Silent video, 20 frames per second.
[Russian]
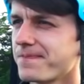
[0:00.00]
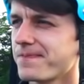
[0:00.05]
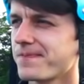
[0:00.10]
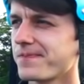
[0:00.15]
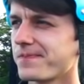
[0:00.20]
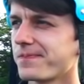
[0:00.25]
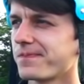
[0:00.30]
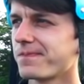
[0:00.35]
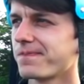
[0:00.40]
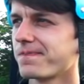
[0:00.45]

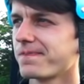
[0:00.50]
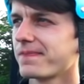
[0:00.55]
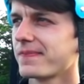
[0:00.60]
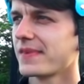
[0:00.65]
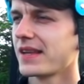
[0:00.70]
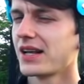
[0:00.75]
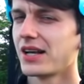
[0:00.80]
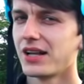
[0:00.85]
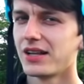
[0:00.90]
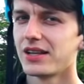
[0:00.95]
Хм.
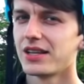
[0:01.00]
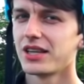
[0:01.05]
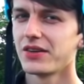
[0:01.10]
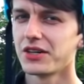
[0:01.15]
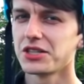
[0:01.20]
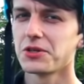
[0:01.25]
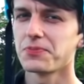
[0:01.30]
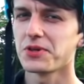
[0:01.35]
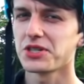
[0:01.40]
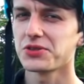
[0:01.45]

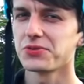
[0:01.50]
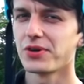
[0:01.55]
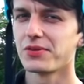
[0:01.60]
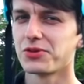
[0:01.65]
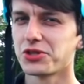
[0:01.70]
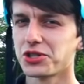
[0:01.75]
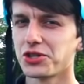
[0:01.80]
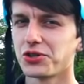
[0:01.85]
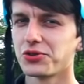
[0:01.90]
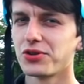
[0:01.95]
Давайте
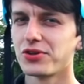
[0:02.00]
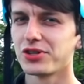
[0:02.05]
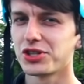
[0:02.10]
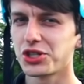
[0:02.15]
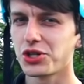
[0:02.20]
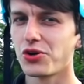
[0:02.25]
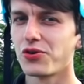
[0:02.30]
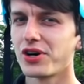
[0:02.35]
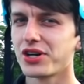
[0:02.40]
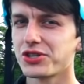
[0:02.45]
посмотрим, что такое
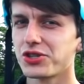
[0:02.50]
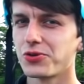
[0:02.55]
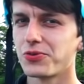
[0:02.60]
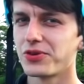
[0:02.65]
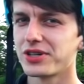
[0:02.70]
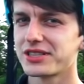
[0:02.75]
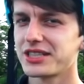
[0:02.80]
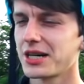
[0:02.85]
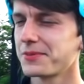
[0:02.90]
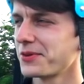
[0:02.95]
школа
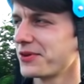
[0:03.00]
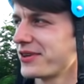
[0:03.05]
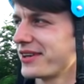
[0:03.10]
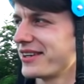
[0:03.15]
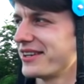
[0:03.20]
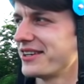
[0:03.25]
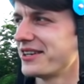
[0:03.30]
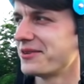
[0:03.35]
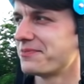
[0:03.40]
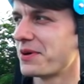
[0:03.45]
Артема Остапова,
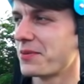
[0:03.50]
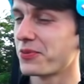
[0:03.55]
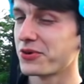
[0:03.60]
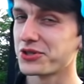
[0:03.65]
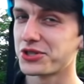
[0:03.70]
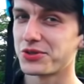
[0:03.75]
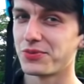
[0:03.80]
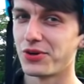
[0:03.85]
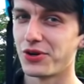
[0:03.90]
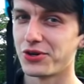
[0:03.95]
и
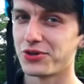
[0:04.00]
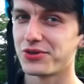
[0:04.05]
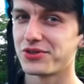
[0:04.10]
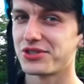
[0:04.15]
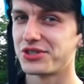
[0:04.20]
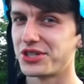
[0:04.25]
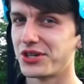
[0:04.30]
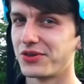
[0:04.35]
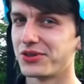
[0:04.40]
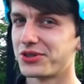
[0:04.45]
попросим Леню
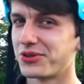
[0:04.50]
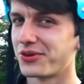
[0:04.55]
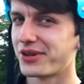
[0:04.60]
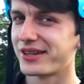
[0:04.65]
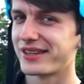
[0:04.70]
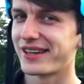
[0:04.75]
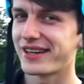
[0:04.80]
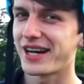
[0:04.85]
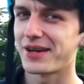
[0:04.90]
сделать трюки на